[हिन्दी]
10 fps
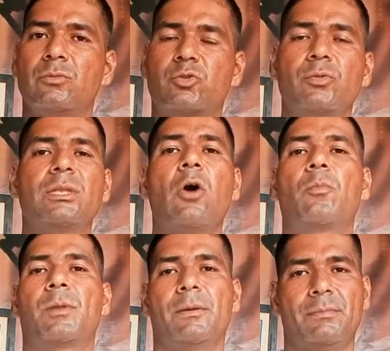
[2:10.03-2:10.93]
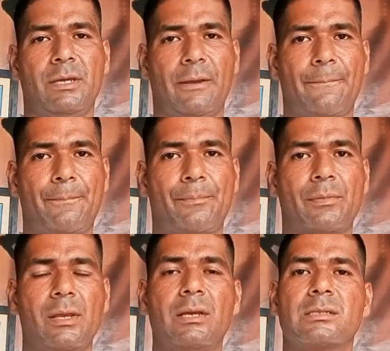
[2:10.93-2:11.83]
सुविधा उपलब्ध है
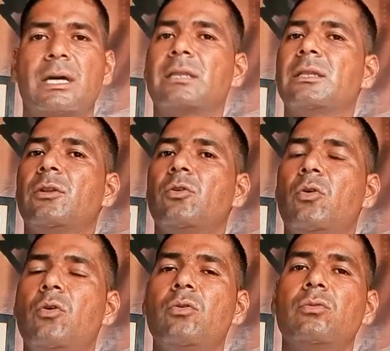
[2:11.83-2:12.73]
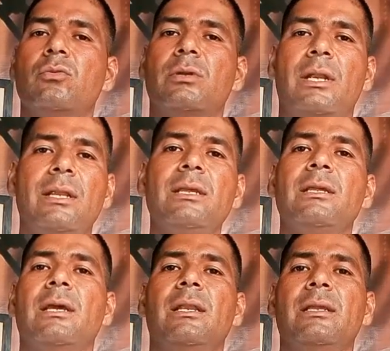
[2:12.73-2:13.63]
साथ ही लॉन्ग रनिंग
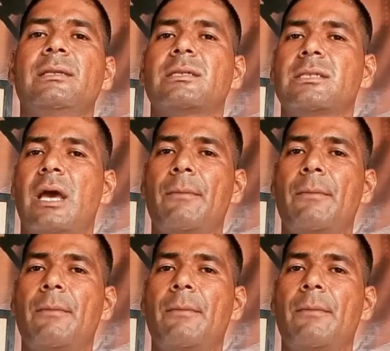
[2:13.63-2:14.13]
के लिए जैसे